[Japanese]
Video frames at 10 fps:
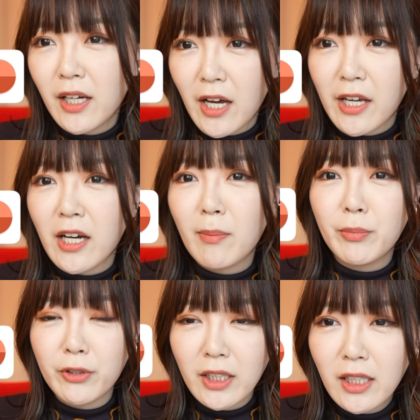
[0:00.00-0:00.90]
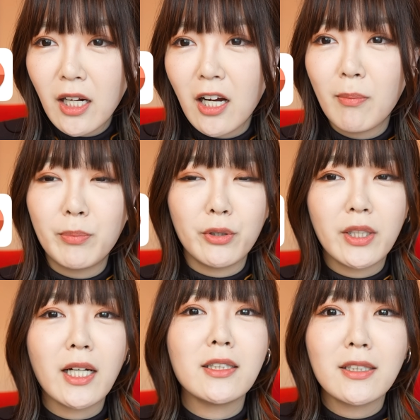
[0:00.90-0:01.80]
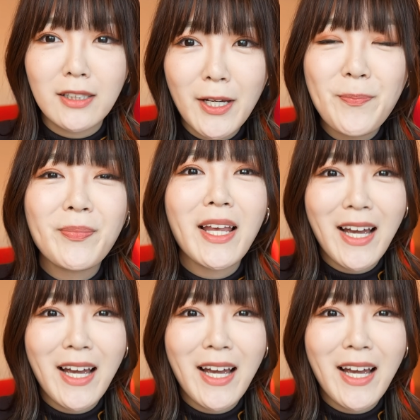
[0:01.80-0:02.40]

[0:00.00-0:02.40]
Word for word: はい、Apple だったら Apple って感じですね。